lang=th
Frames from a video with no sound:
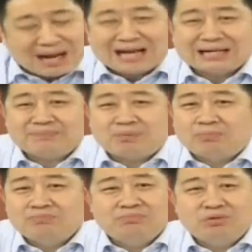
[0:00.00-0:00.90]
มากนะผ
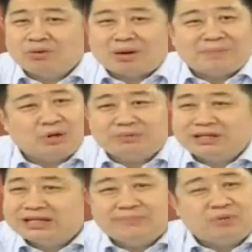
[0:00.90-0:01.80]
มด้วยความเคารพจ
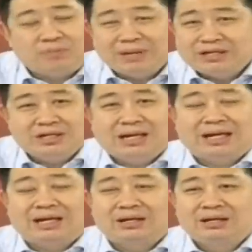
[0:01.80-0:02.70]
ริงๆผมไม่เชื่อเลย